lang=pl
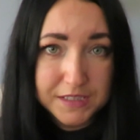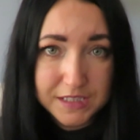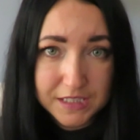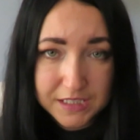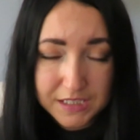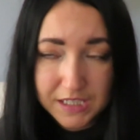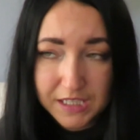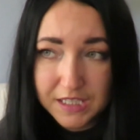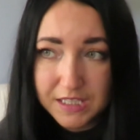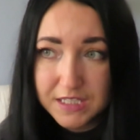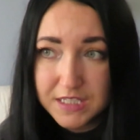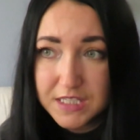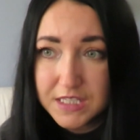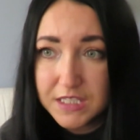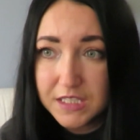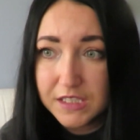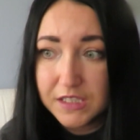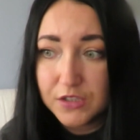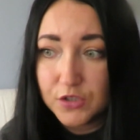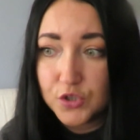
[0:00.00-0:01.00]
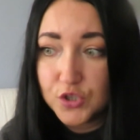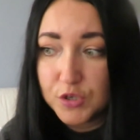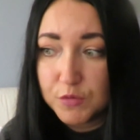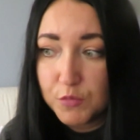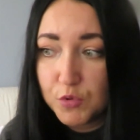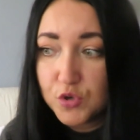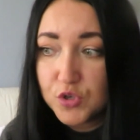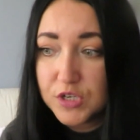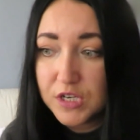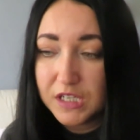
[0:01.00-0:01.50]
tak jest, że
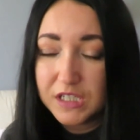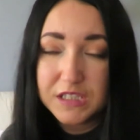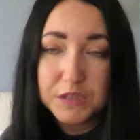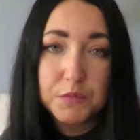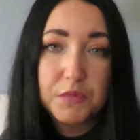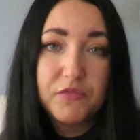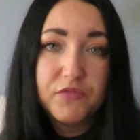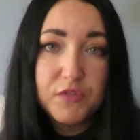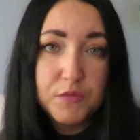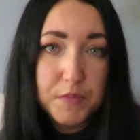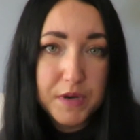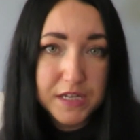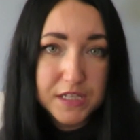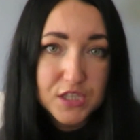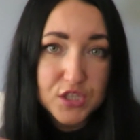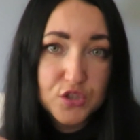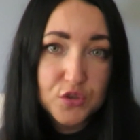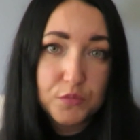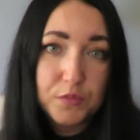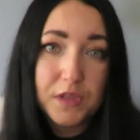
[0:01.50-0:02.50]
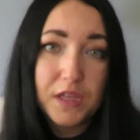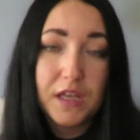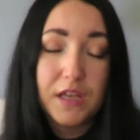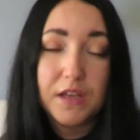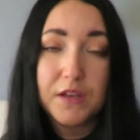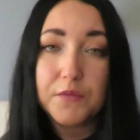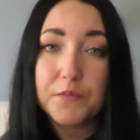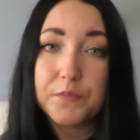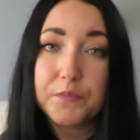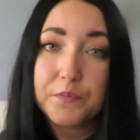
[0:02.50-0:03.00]
można gdyby wybrać sobie
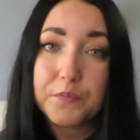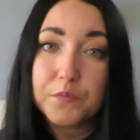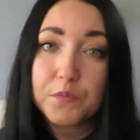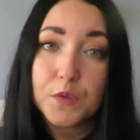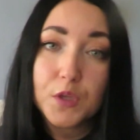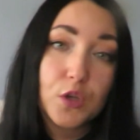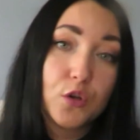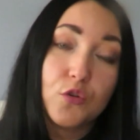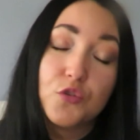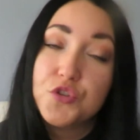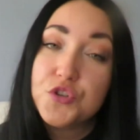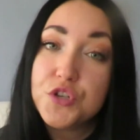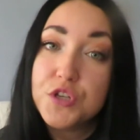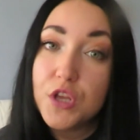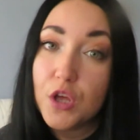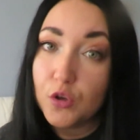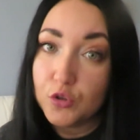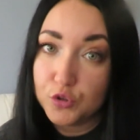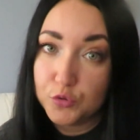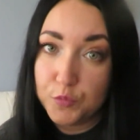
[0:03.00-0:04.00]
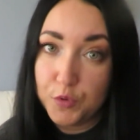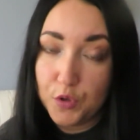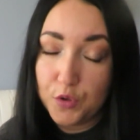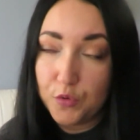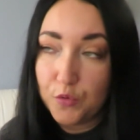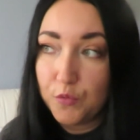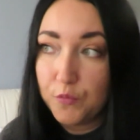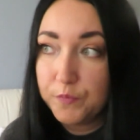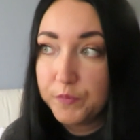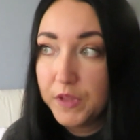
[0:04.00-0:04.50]
mm, godzinę
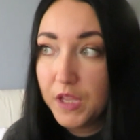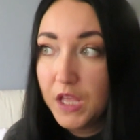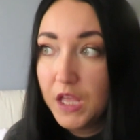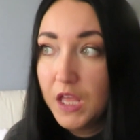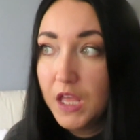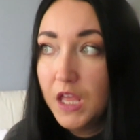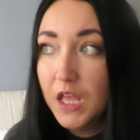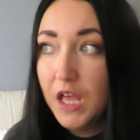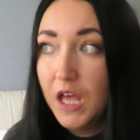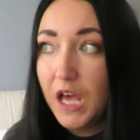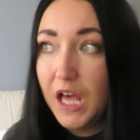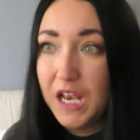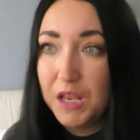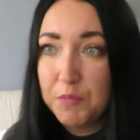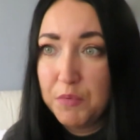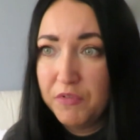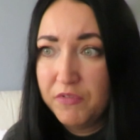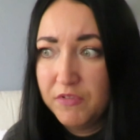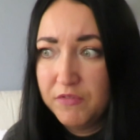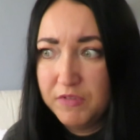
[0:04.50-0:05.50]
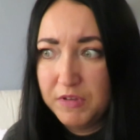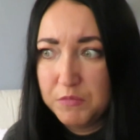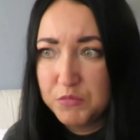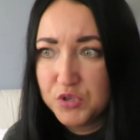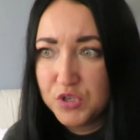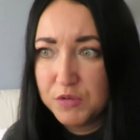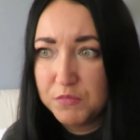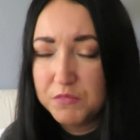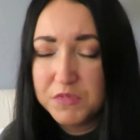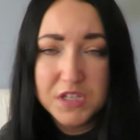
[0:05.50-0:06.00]
odbioru. Ale powiem Wam,
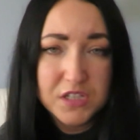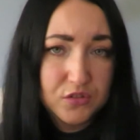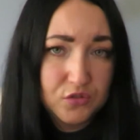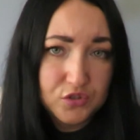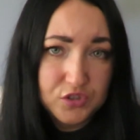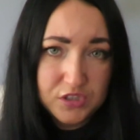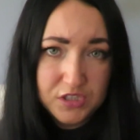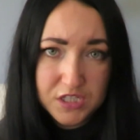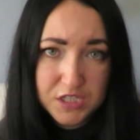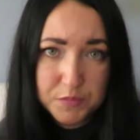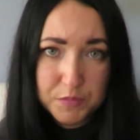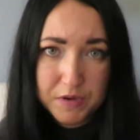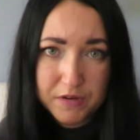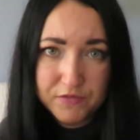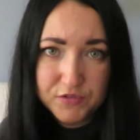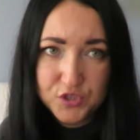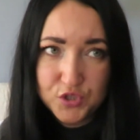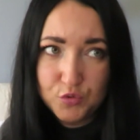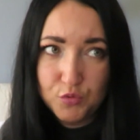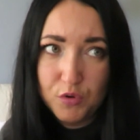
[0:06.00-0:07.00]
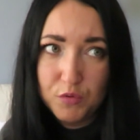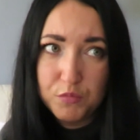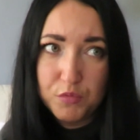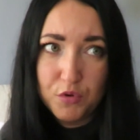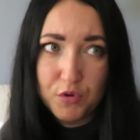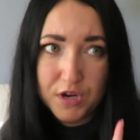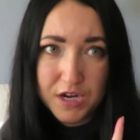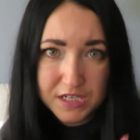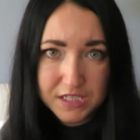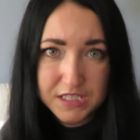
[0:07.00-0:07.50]
że mnie to się nie sprawdziło,
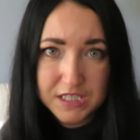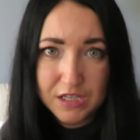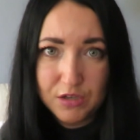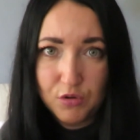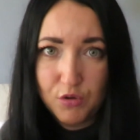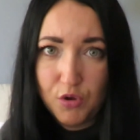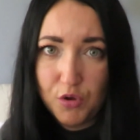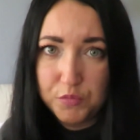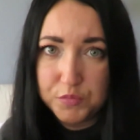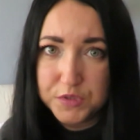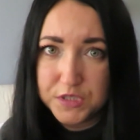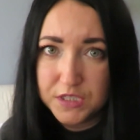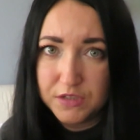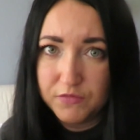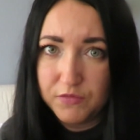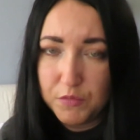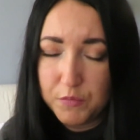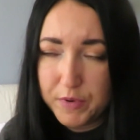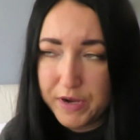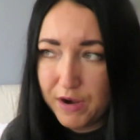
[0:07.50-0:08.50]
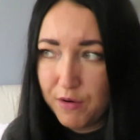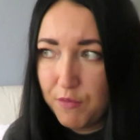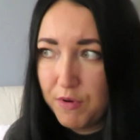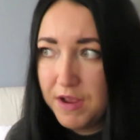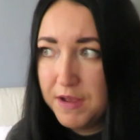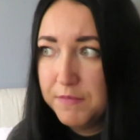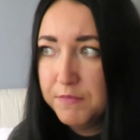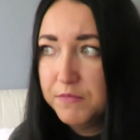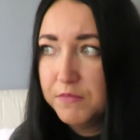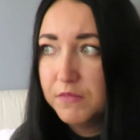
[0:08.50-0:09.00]
bo raz taką opcję
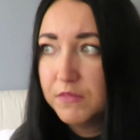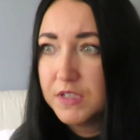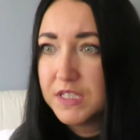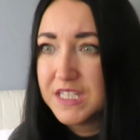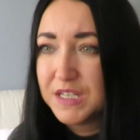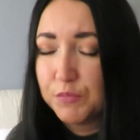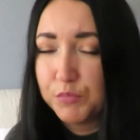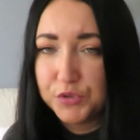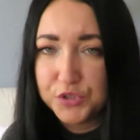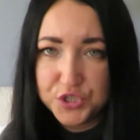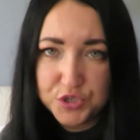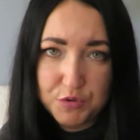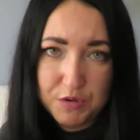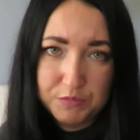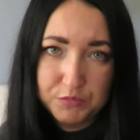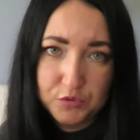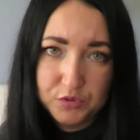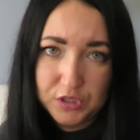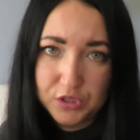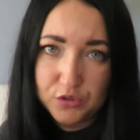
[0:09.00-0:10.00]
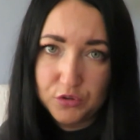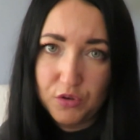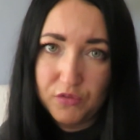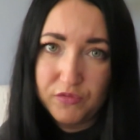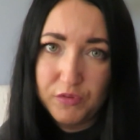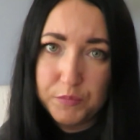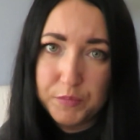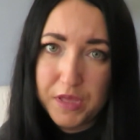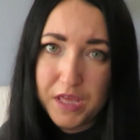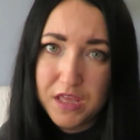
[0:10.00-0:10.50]
wybrałam, zapłaciłam
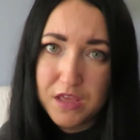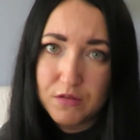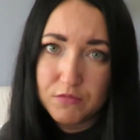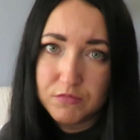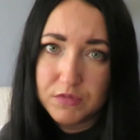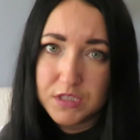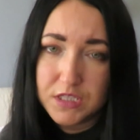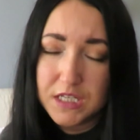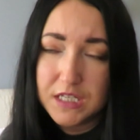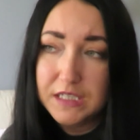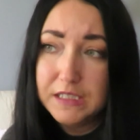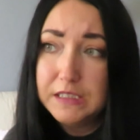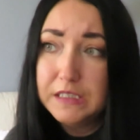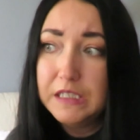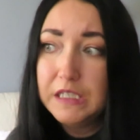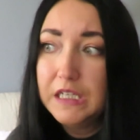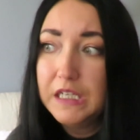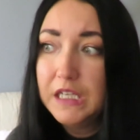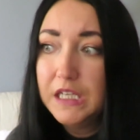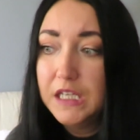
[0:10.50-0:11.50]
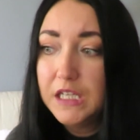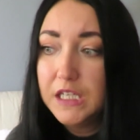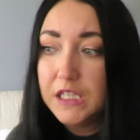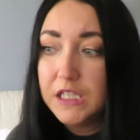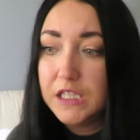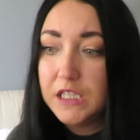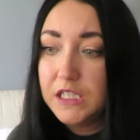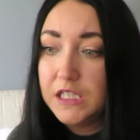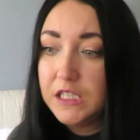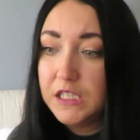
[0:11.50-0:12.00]
dodatkowe pieniądze
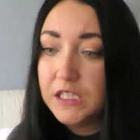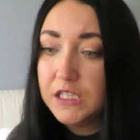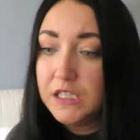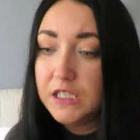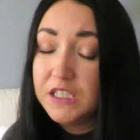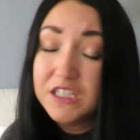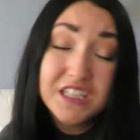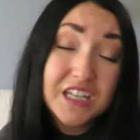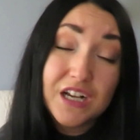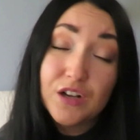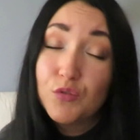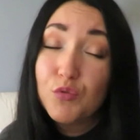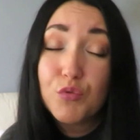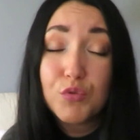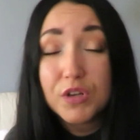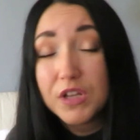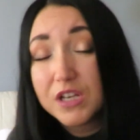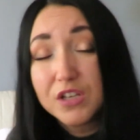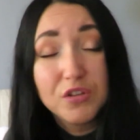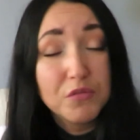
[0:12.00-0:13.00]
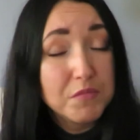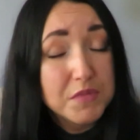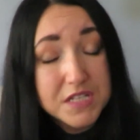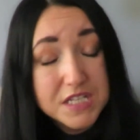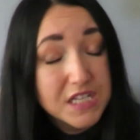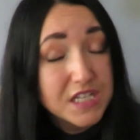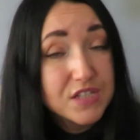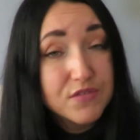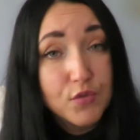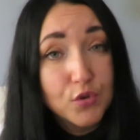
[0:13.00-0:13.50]
i, I, tak kurier do
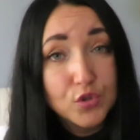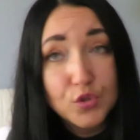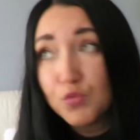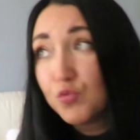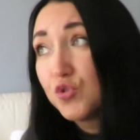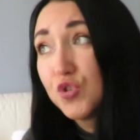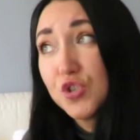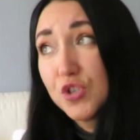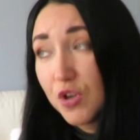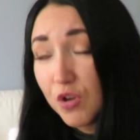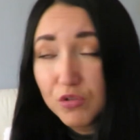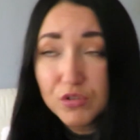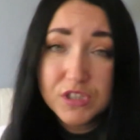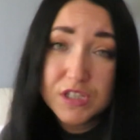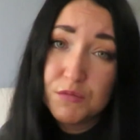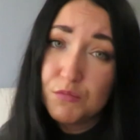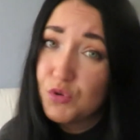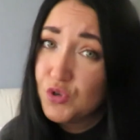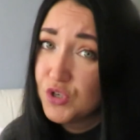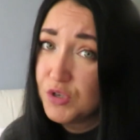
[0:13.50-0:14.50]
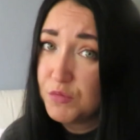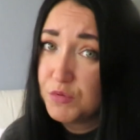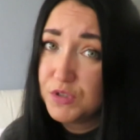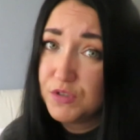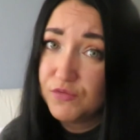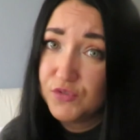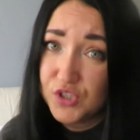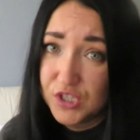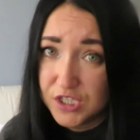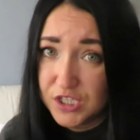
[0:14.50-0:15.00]
zadzwonił, czy on nie może
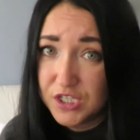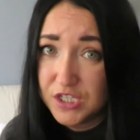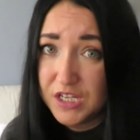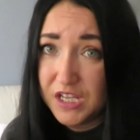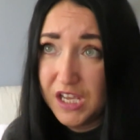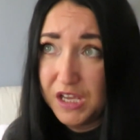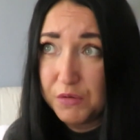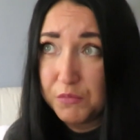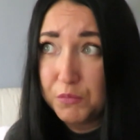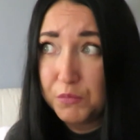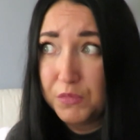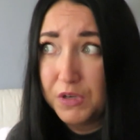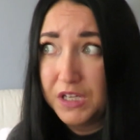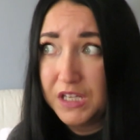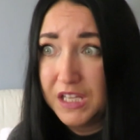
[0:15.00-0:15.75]
być wcześniej. Ja, mu,